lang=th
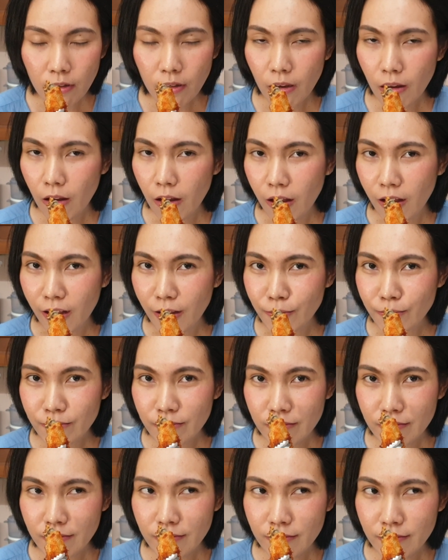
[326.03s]
หอม
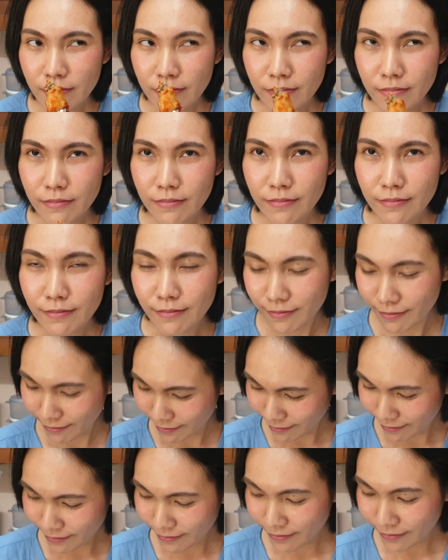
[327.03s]
อื
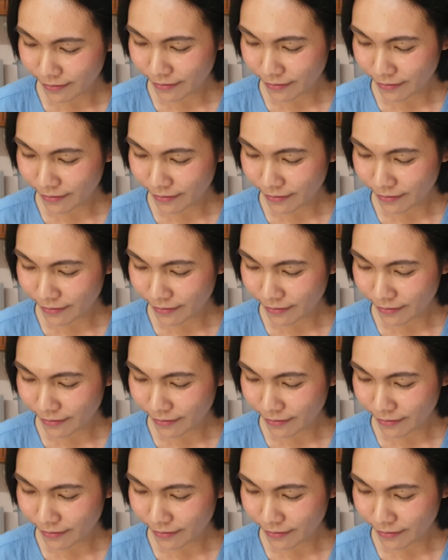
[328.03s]
ม